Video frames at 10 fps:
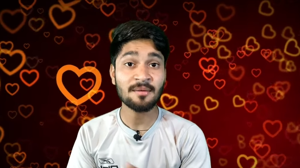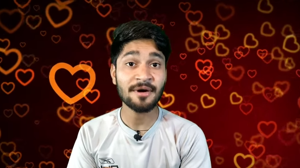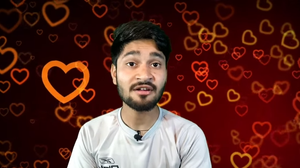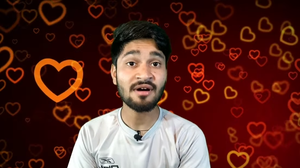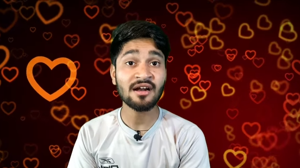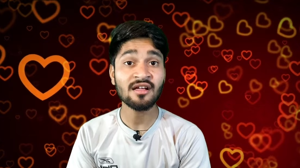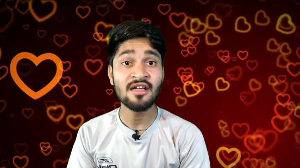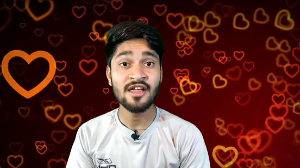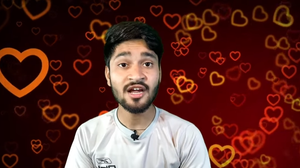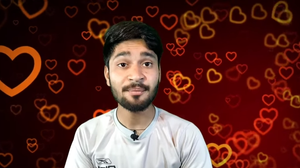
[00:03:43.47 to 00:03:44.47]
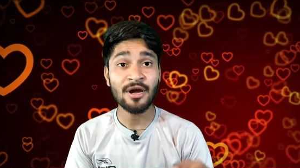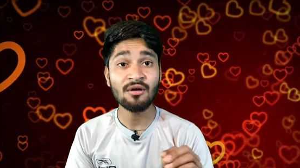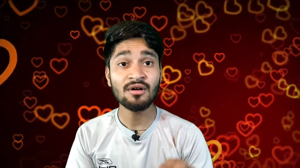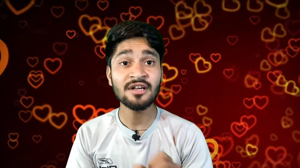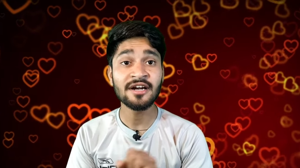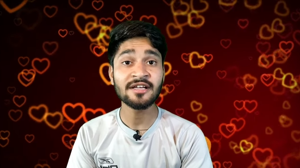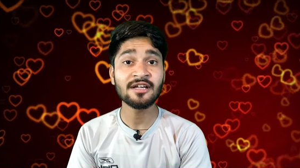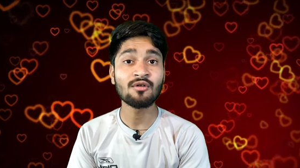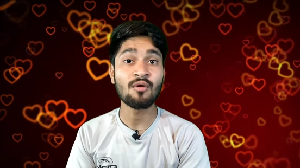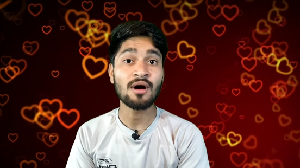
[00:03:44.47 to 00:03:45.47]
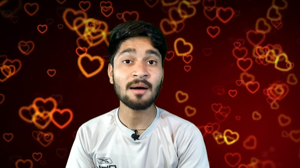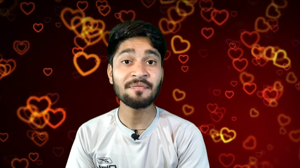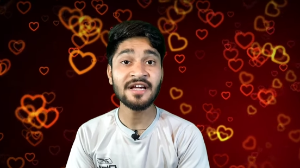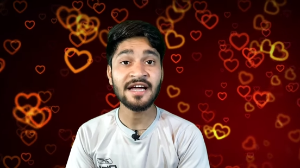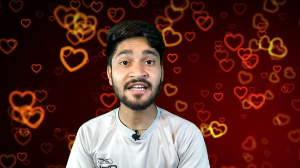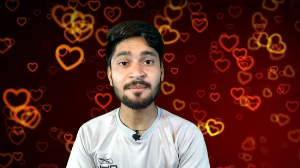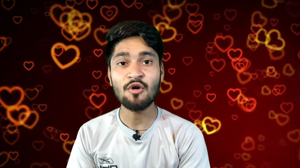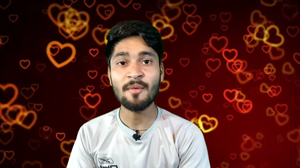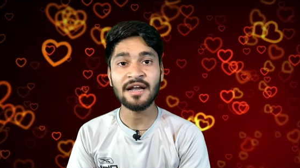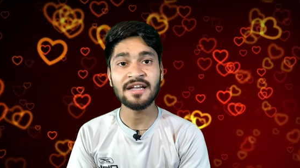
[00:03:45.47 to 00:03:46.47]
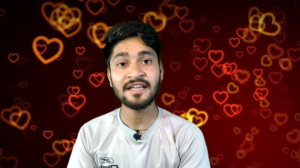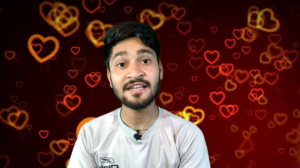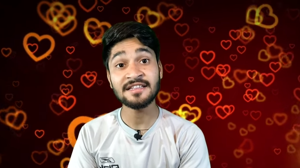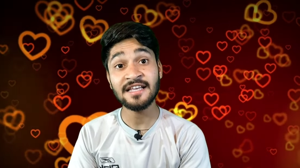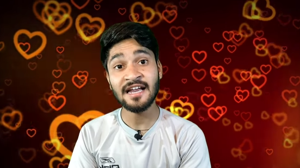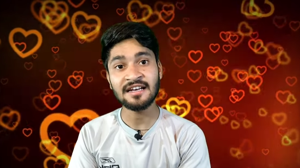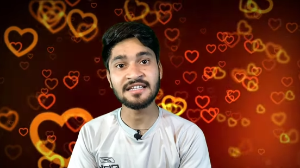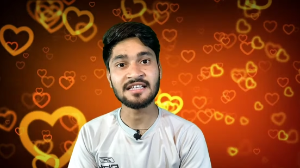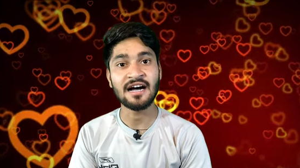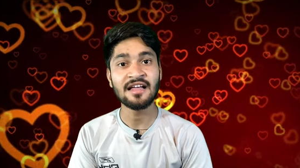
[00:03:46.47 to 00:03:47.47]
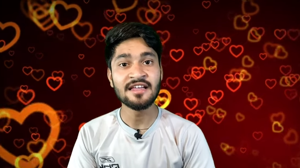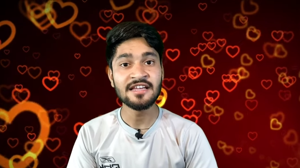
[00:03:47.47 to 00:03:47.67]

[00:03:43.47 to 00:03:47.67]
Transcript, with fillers: का परिवार एक बंगाली लड़की को अपने घर की बहू मानने के लिए तैयार नहीं था